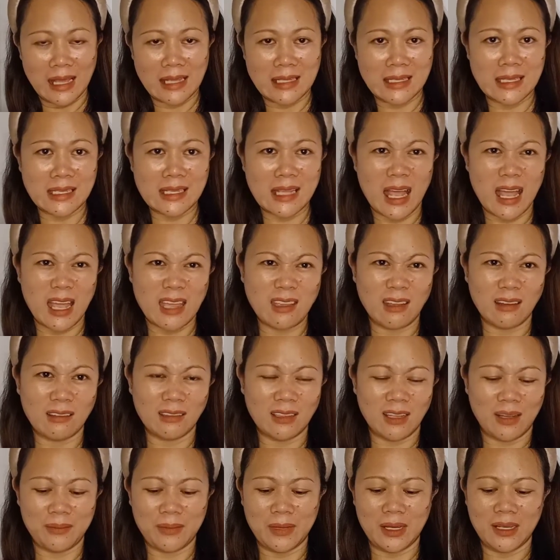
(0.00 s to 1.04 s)
kasi sayang
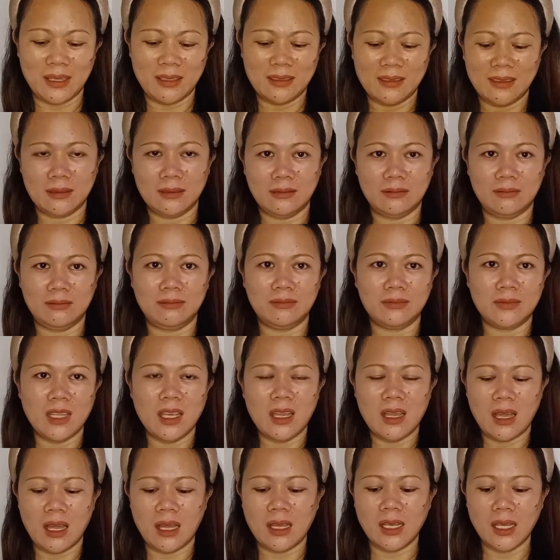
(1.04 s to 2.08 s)
naman.
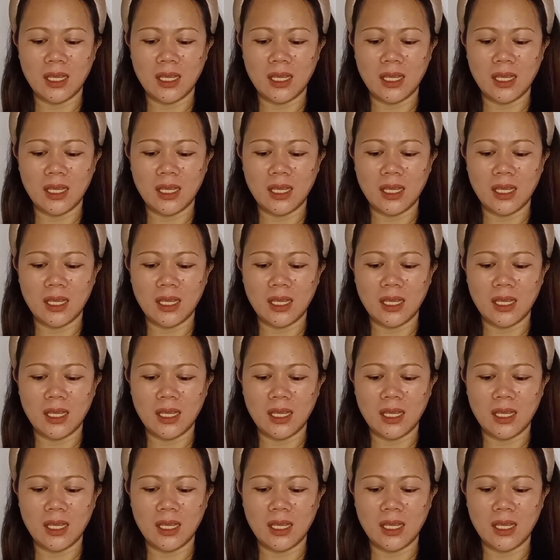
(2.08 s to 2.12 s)
Ang